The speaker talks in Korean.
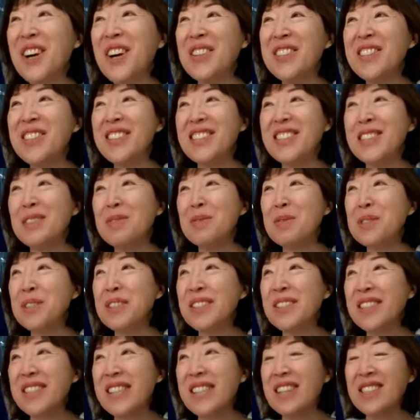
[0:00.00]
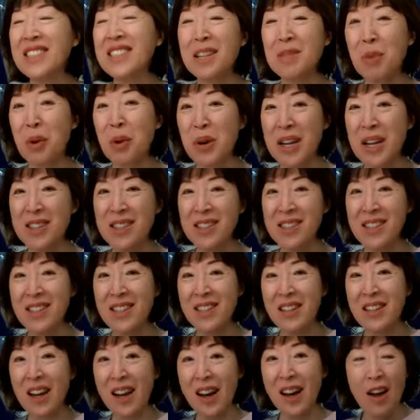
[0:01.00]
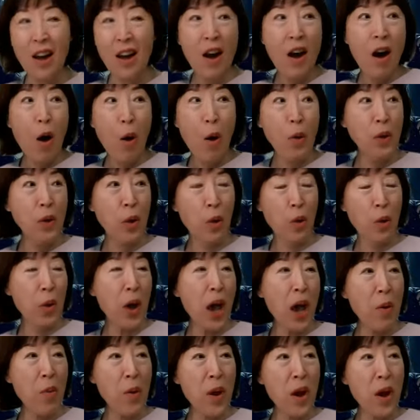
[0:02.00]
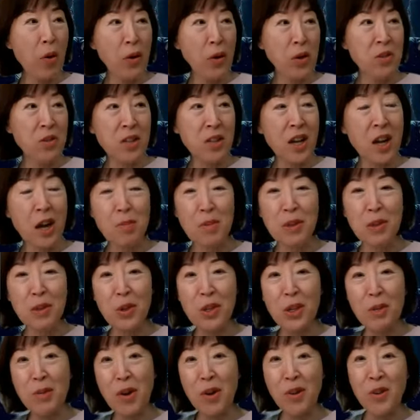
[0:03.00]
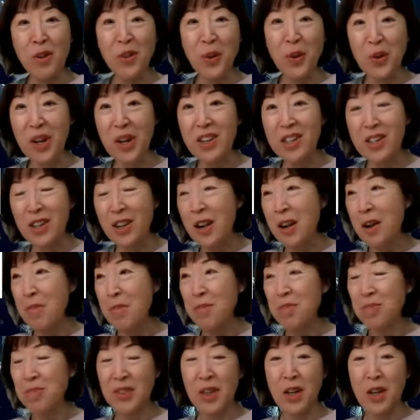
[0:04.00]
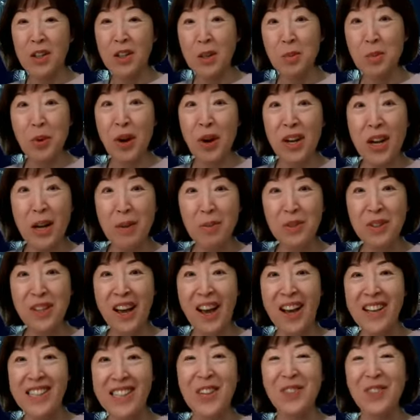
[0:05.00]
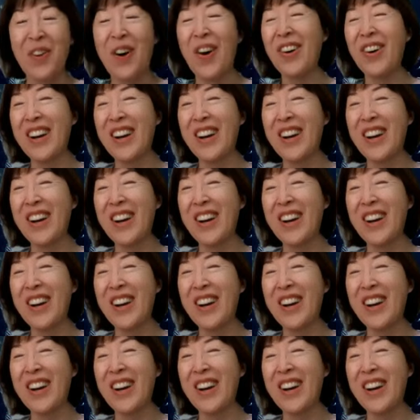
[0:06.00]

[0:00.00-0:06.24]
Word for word: 저는 저는 그분을 그 당시에 몰랐으니까 어 이거 해외 어떤 사람이 또 임영웅 노래를 리뷰하나 보다